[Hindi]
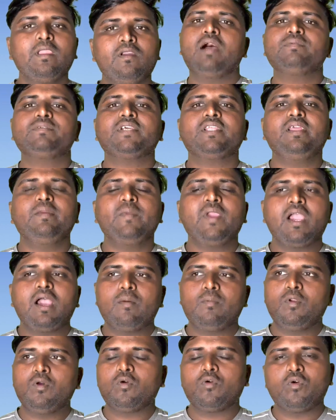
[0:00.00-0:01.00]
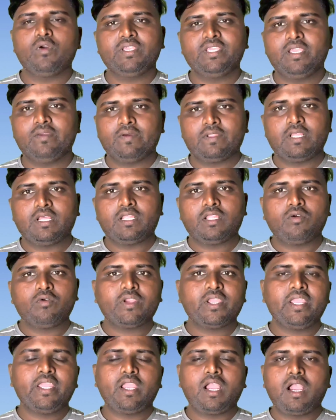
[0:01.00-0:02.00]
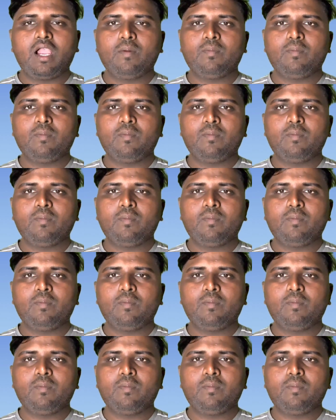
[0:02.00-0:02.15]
अब चलिए मैं आप लोग को ये बताता हूँ कि